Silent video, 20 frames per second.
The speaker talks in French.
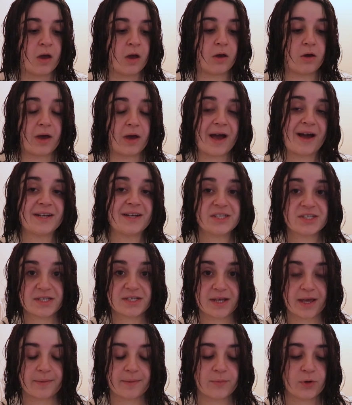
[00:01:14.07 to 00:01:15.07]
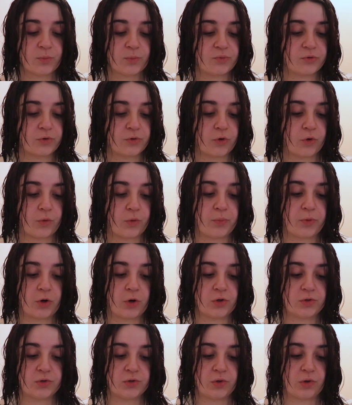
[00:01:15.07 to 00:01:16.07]
Euh, à H&M pour euh,
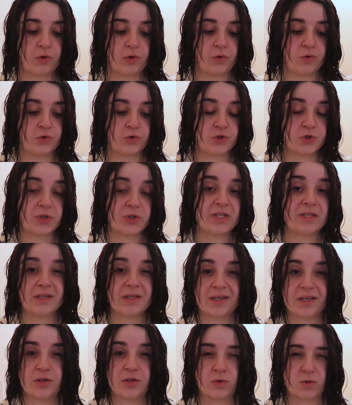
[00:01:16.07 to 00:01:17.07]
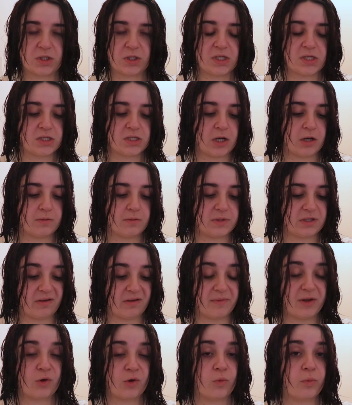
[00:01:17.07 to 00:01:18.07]
prendre le jogging gris que j'ai déjà, mais
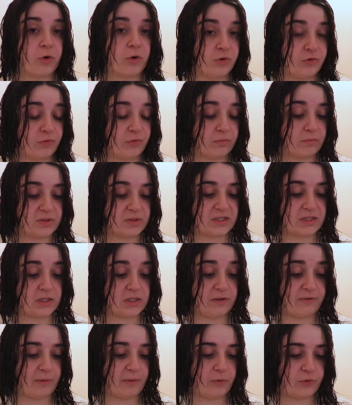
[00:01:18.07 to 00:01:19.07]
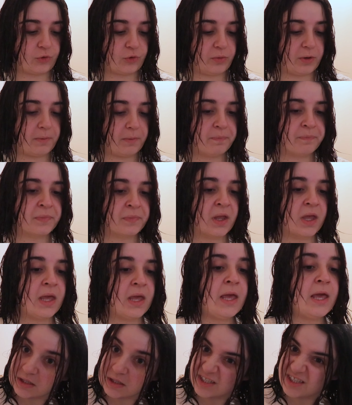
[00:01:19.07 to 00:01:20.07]
j'aimerais bien le reprendre parce qu'il est vraiment trop bien.
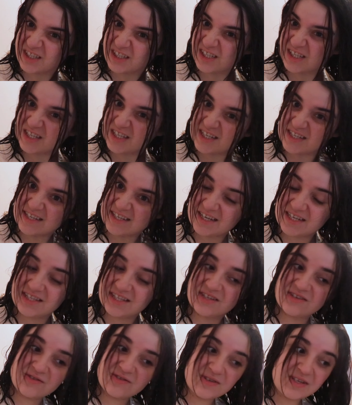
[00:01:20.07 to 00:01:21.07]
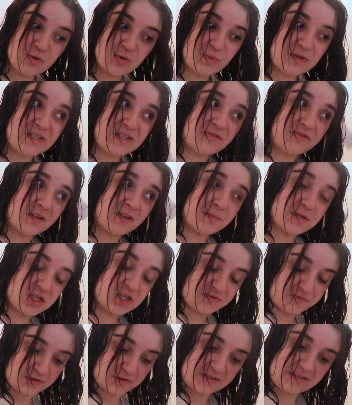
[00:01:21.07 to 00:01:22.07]
J'essaye de mes
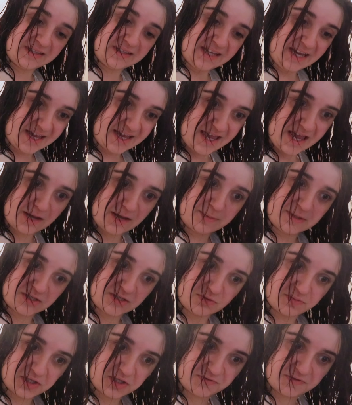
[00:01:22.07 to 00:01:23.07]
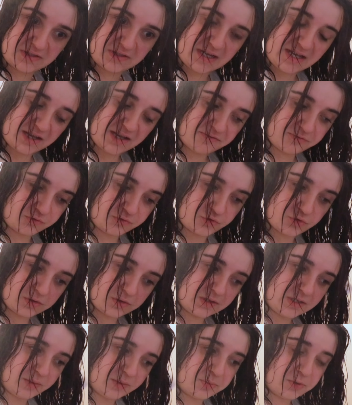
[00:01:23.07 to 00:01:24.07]
cheveux derrière parce que mes cheveux derrière ils font
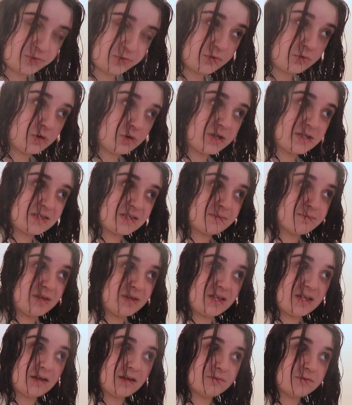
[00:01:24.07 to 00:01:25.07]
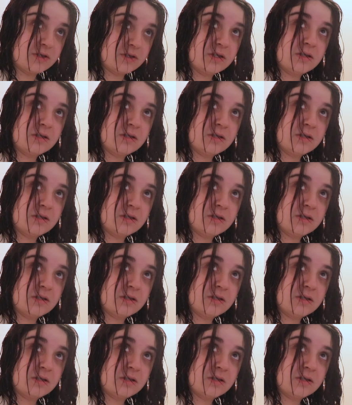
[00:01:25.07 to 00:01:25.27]
toujours n'importe quoi et ça m'énerve.